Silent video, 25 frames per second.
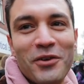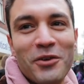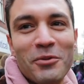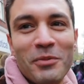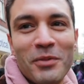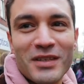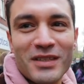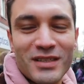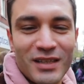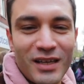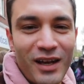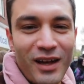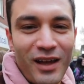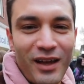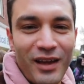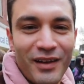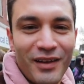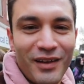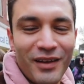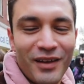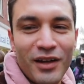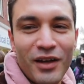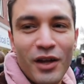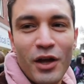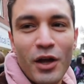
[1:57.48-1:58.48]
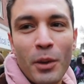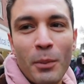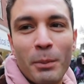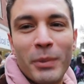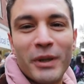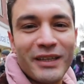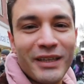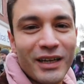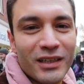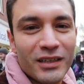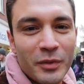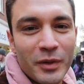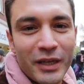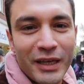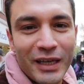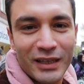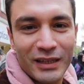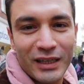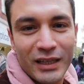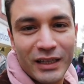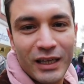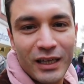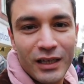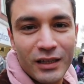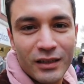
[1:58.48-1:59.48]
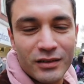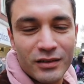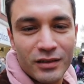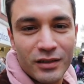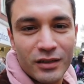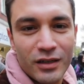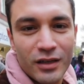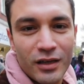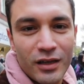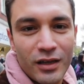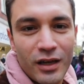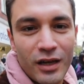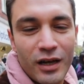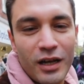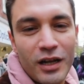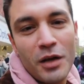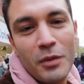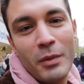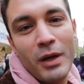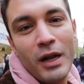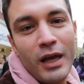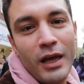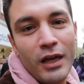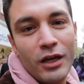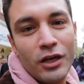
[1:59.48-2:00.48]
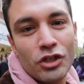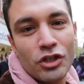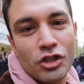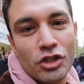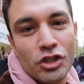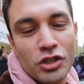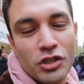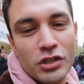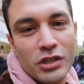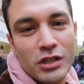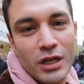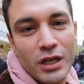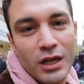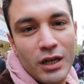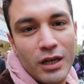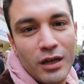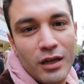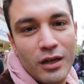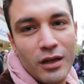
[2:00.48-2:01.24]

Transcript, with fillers: في مصانع هنا بتعدم الكتاكيت اللي هي مالهاش آه،